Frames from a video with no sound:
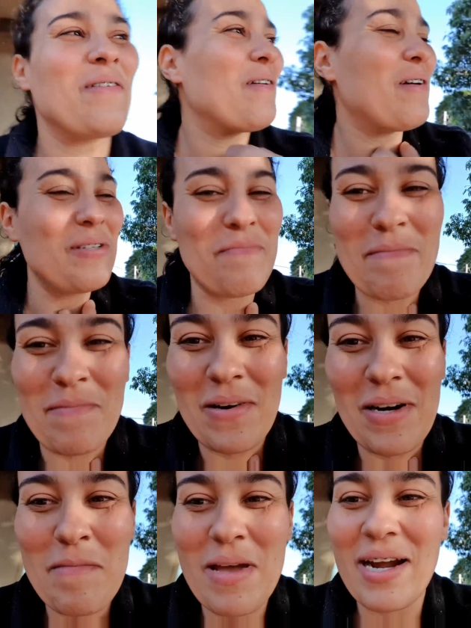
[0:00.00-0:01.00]
tem um negócio de
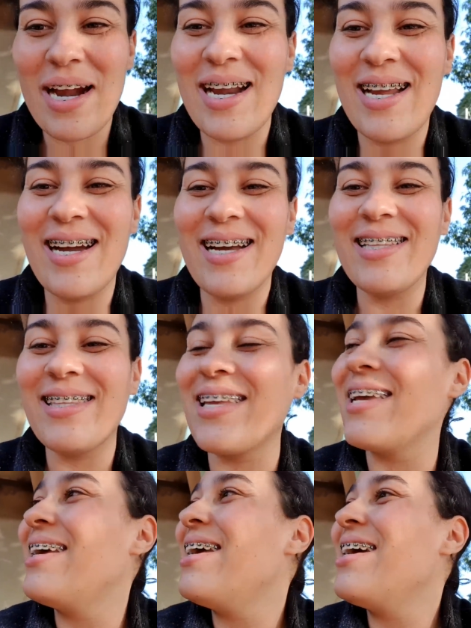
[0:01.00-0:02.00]
pipoca na minha
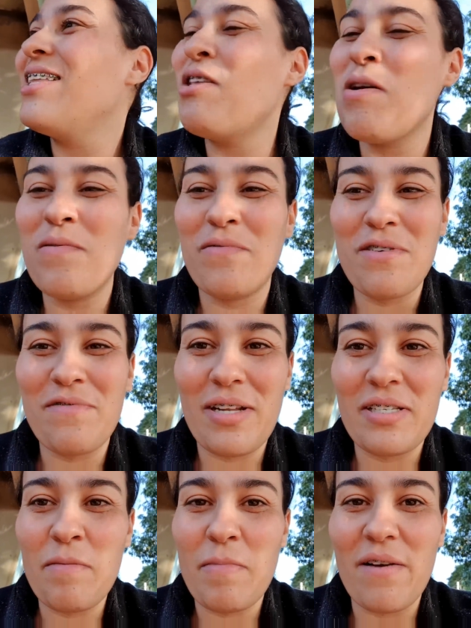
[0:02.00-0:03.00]
garganta. eu fui
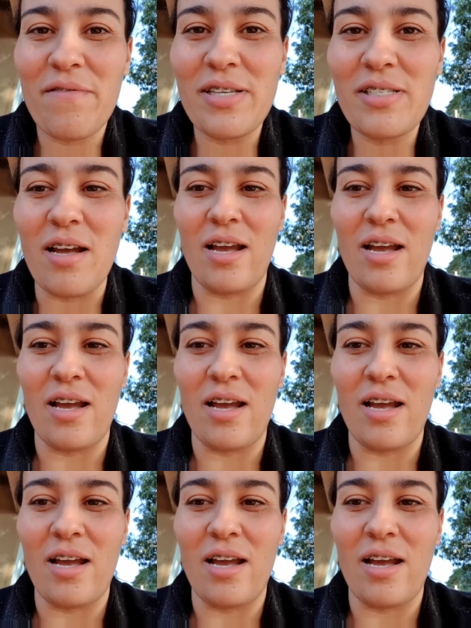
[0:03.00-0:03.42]
falar assim pra ela, faz